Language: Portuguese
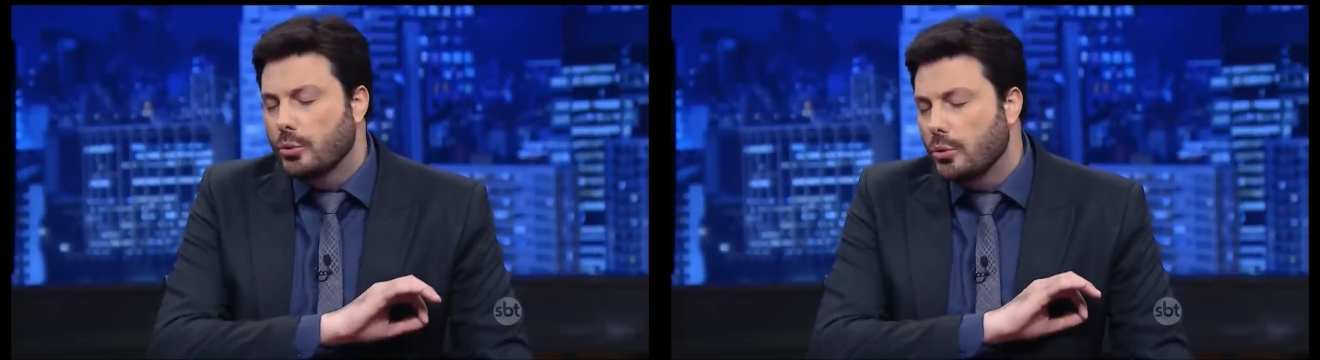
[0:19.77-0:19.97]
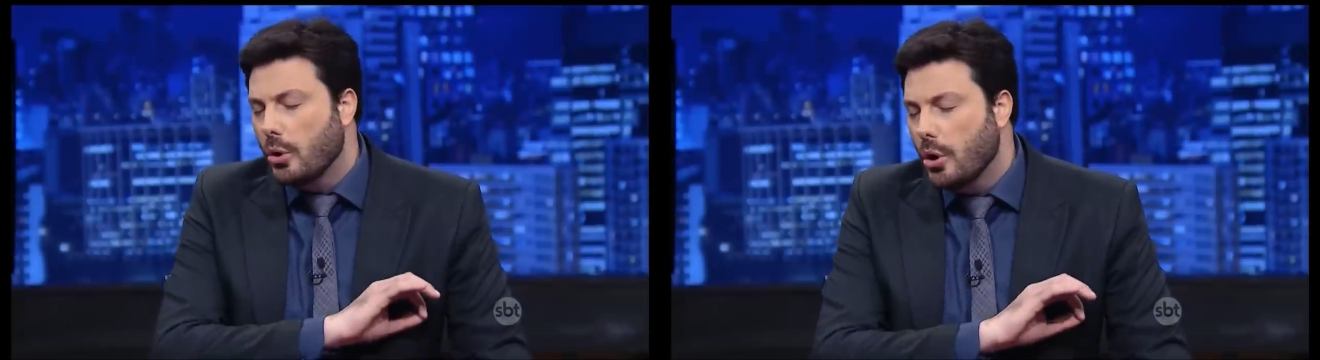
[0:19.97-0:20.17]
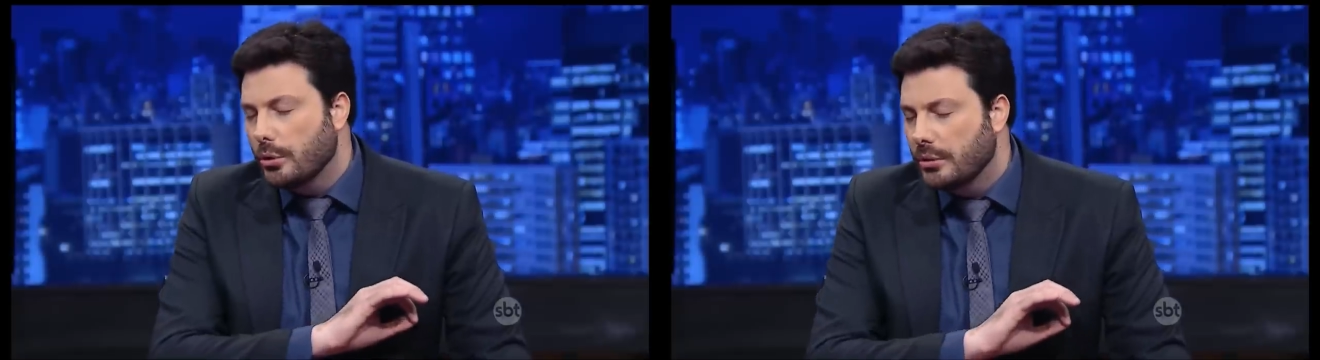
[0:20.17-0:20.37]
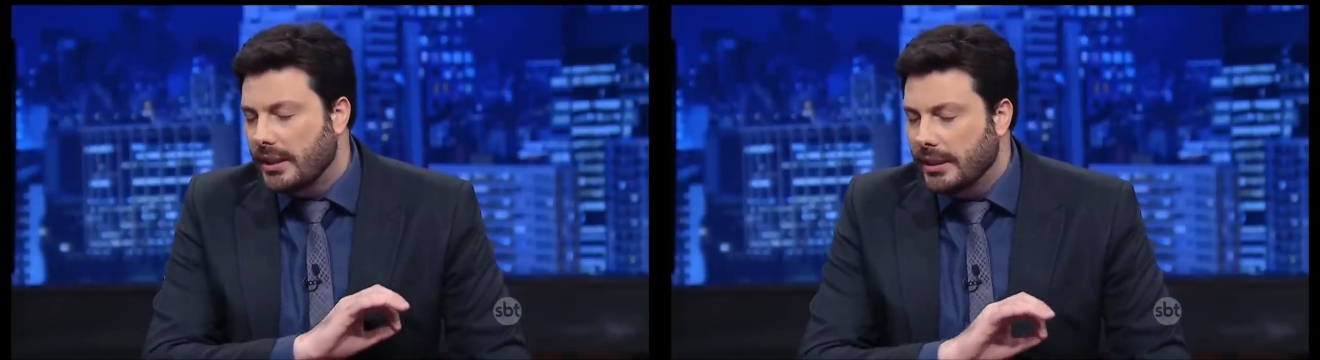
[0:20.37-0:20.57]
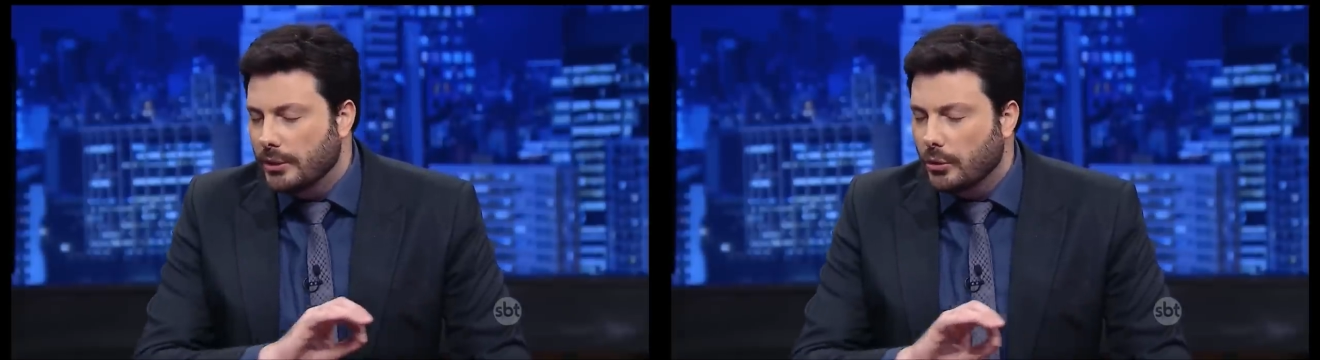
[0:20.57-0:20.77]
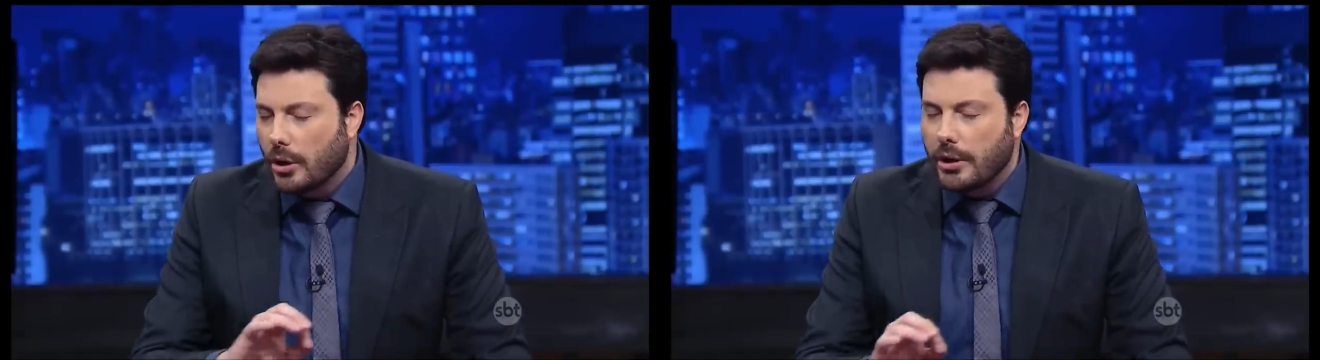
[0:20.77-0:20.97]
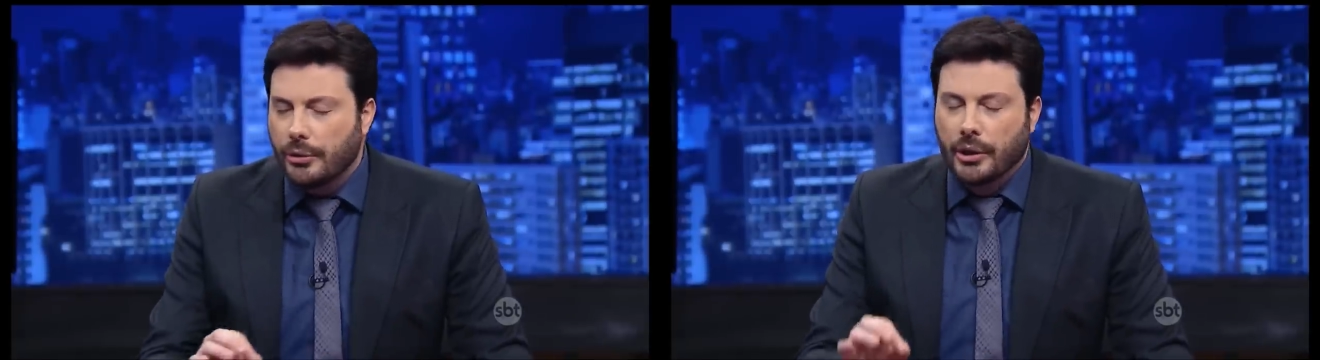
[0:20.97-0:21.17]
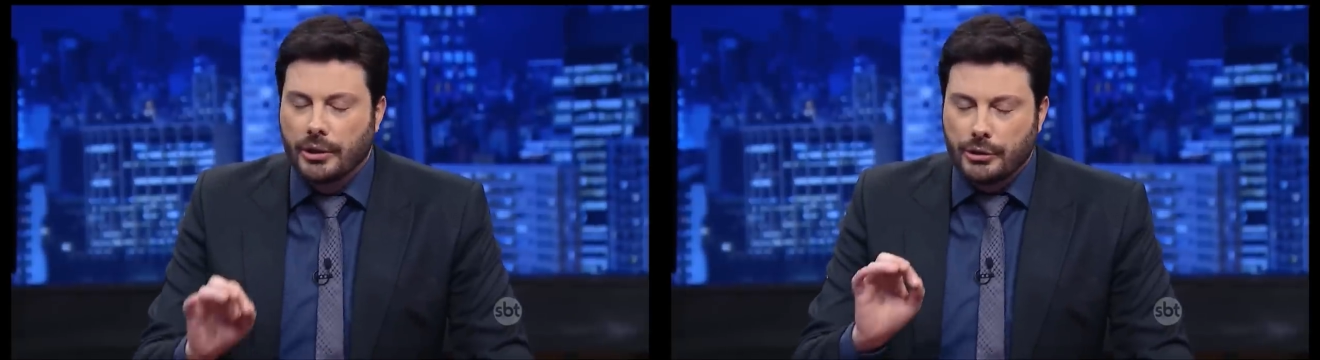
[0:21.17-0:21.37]
todo o
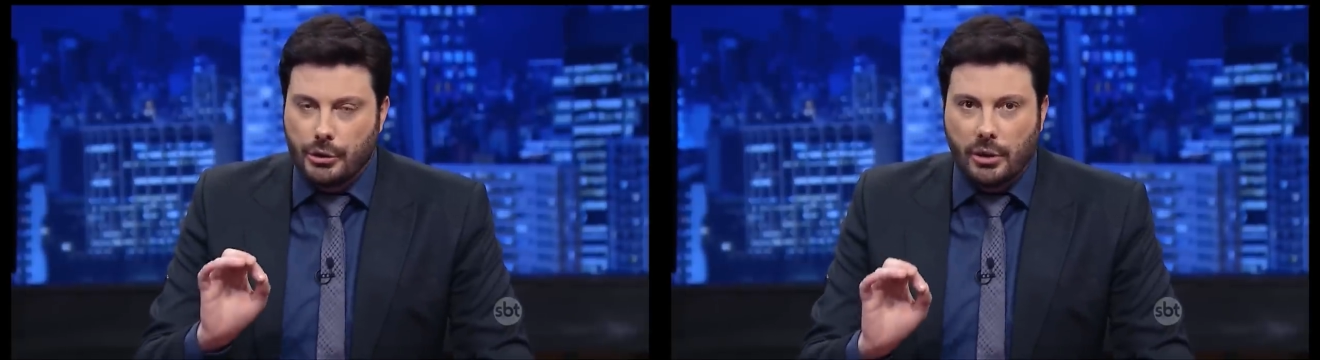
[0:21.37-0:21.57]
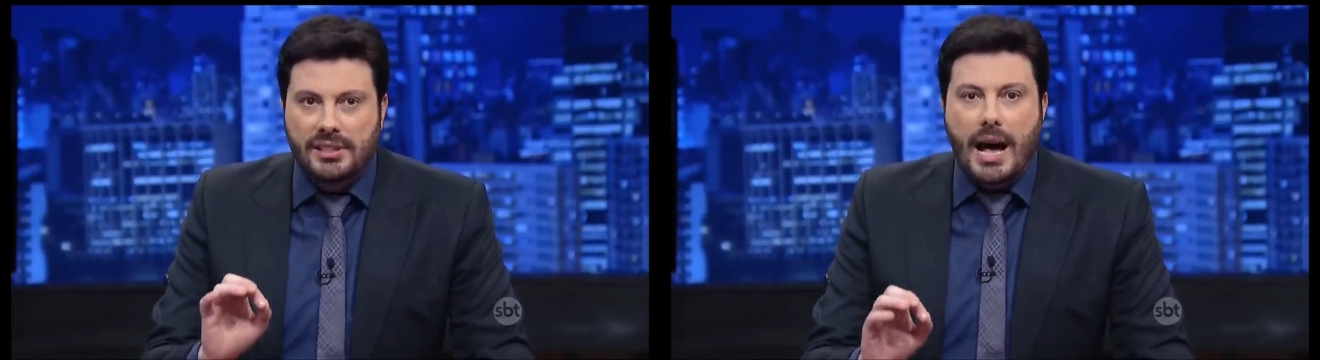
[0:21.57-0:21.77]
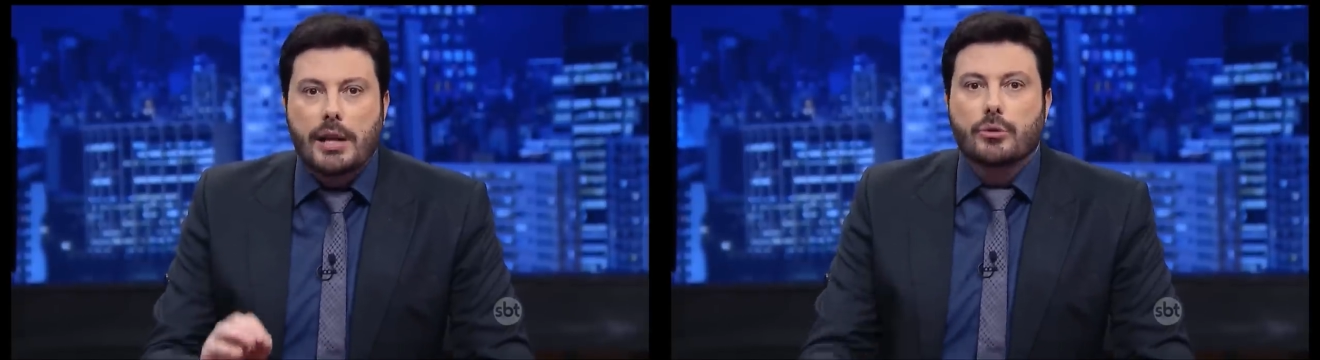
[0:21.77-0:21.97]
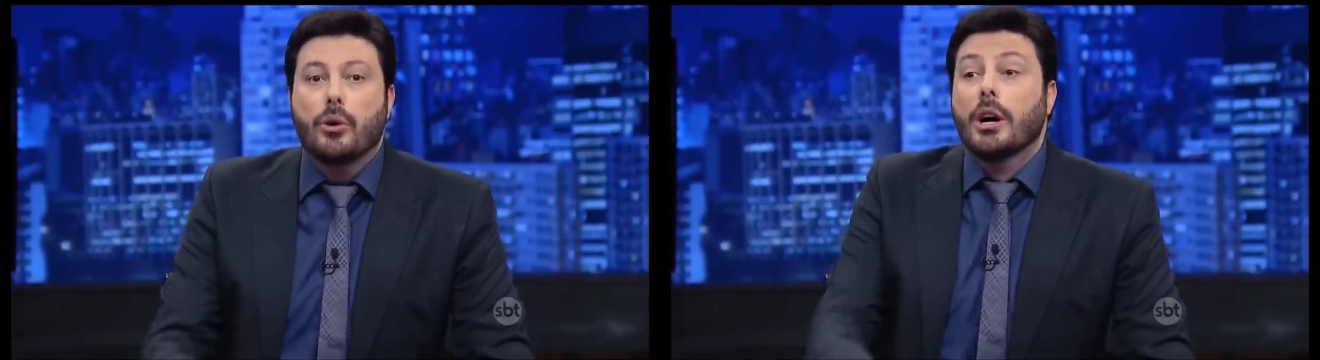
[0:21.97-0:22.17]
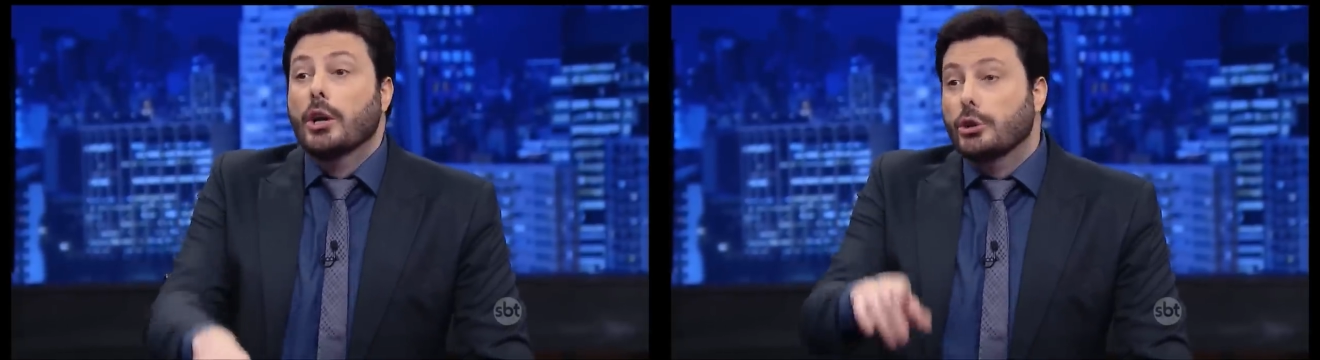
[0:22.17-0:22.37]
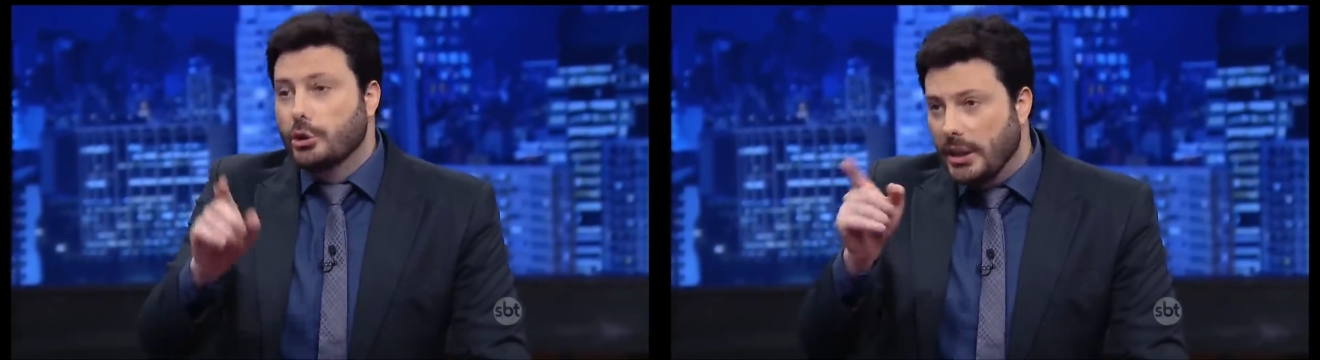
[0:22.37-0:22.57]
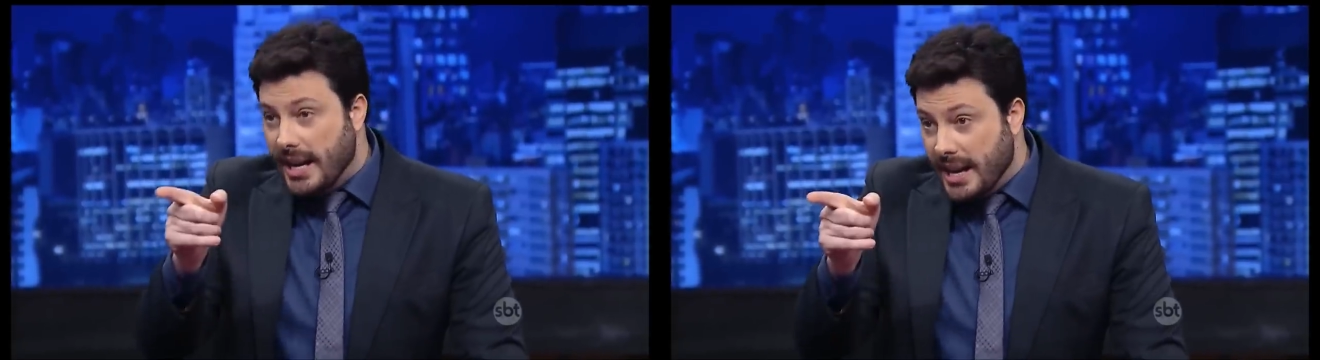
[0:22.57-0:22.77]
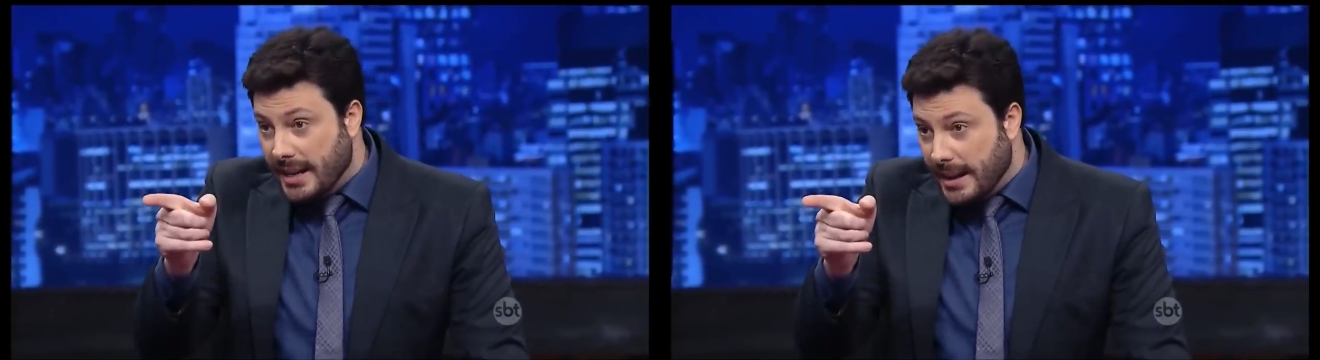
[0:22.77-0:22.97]
território de Osasco.
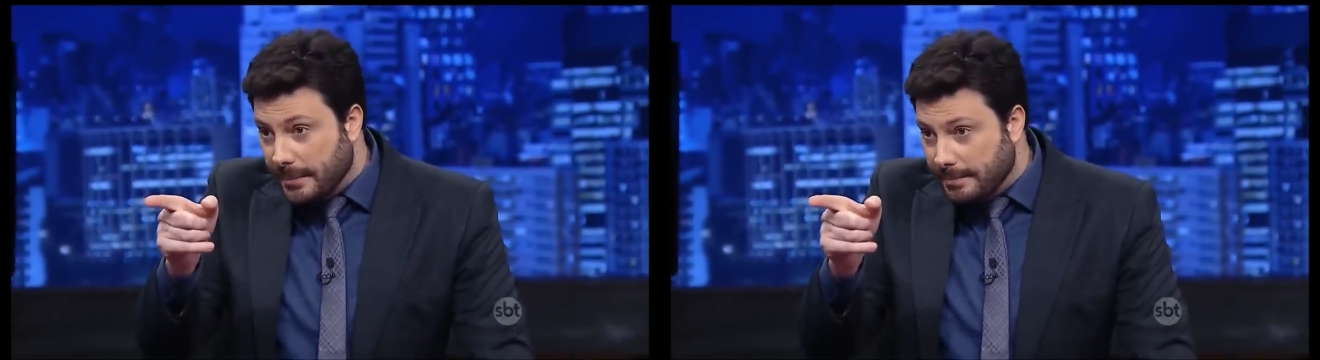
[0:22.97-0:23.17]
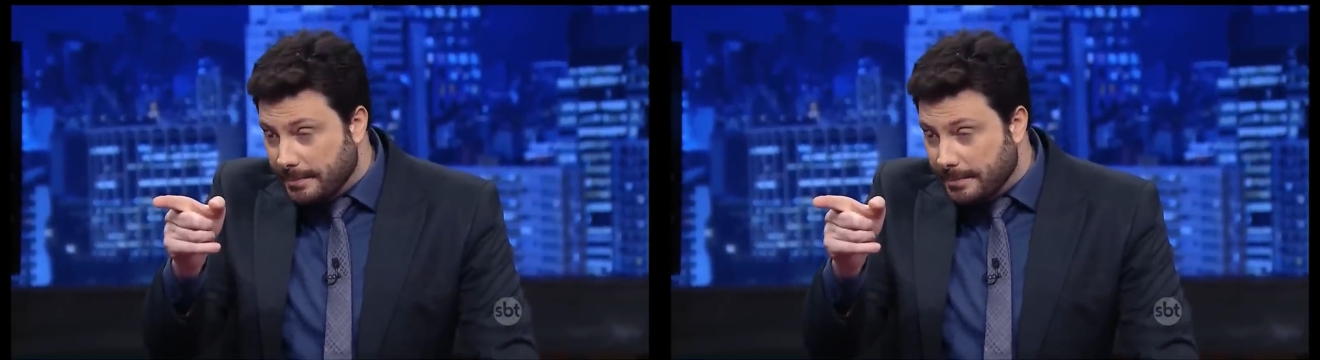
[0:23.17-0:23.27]
Juliana!